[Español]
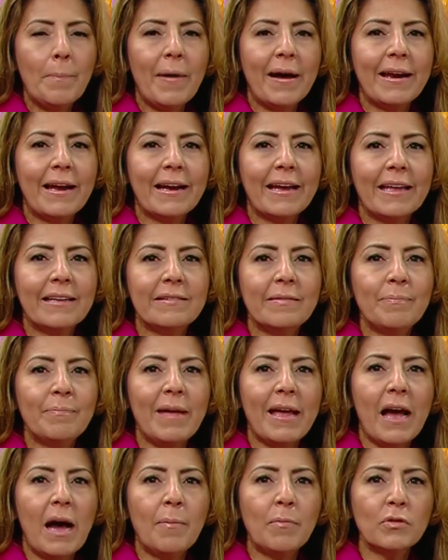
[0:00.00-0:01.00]
para que
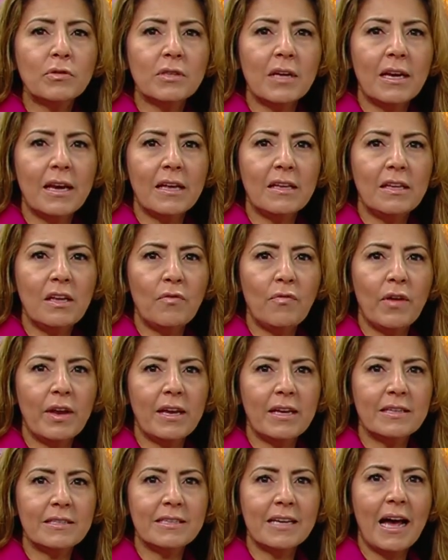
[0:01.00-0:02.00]
veamos en la
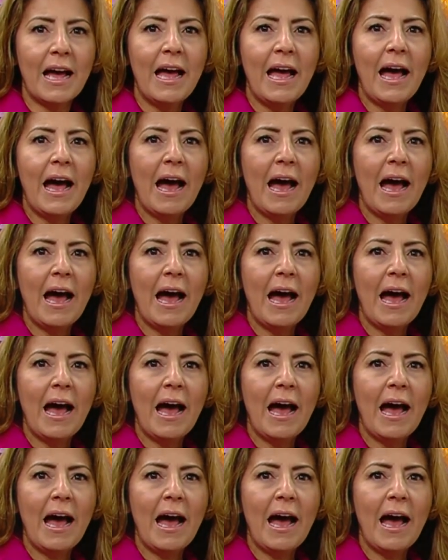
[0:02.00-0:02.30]
indiferencia